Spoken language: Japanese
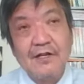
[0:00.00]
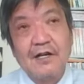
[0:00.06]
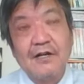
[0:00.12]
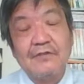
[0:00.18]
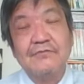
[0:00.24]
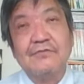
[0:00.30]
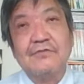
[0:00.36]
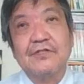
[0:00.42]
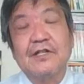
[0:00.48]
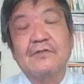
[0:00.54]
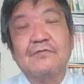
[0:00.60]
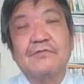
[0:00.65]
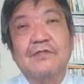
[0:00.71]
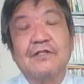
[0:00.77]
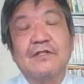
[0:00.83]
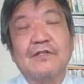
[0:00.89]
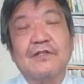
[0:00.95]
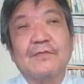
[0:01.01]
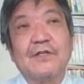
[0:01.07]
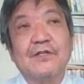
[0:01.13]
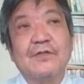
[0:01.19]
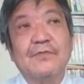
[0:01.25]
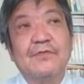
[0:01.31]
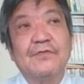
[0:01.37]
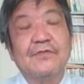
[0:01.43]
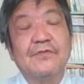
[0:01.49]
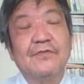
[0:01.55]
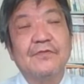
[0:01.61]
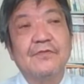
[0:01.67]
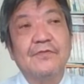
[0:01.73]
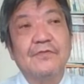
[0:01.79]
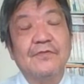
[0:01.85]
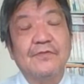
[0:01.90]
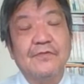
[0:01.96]
あるんちゃうんかな今
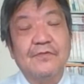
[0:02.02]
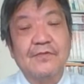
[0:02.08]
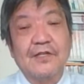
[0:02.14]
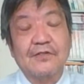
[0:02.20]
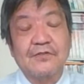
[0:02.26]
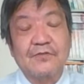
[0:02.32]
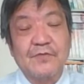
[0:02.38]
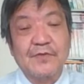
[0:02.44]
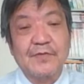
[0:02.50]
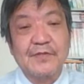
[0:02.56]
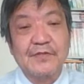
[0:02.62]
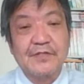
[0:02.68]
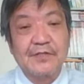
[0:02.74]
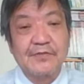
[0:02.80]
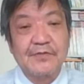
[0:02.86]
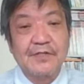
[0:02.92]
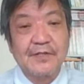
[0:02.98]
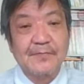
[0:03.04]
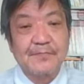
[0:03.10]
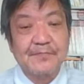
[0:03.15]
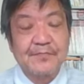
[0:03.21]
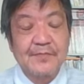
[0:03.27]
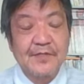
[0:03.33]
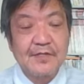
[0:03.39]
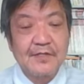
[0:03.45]
でももうだと思いますけどね。